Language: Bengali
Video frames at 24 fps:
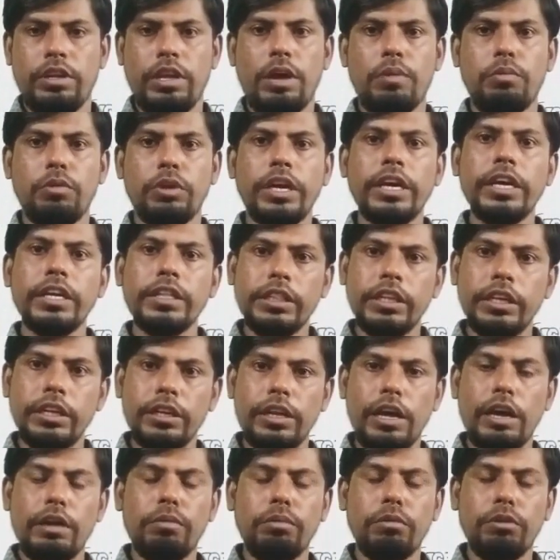এবং এই
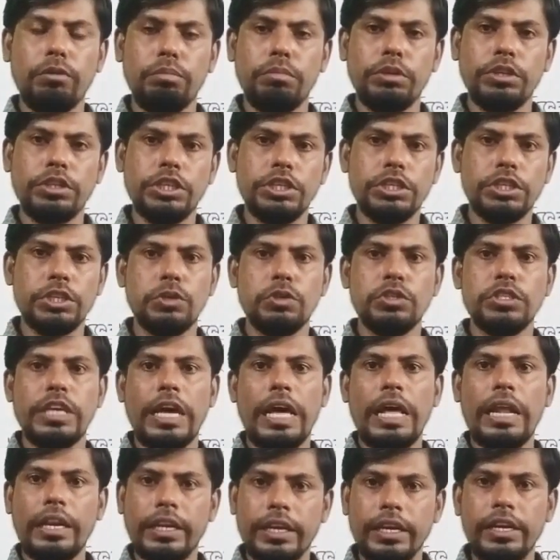তিরকার্বন বিশিষ্ট যে
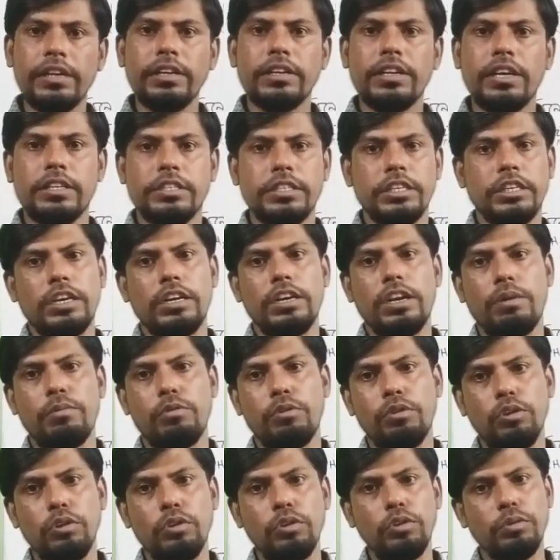অ্যালকেনটা সেটার নাম
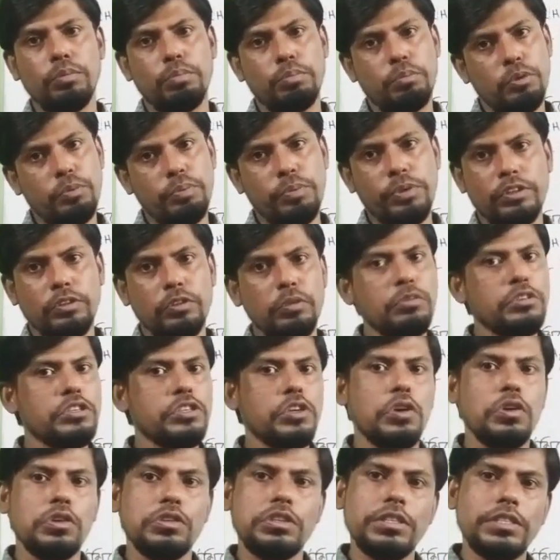হলো প্রোপেন তুমি
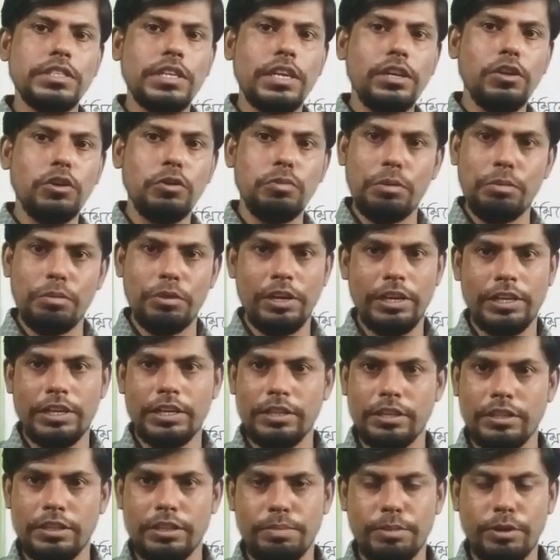সহজে চাইলে ওইভাবে লিখে
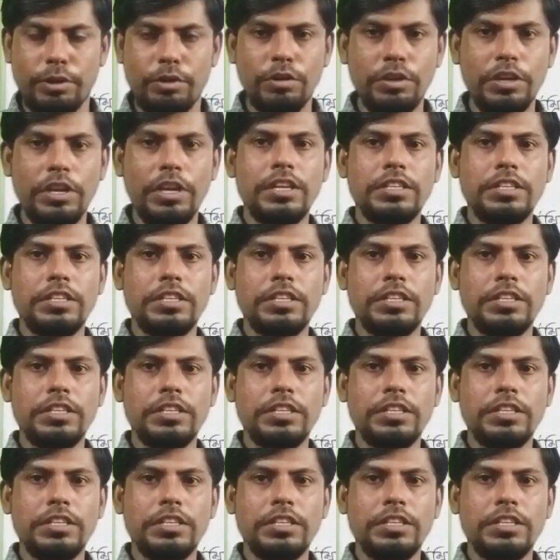দিতে পারো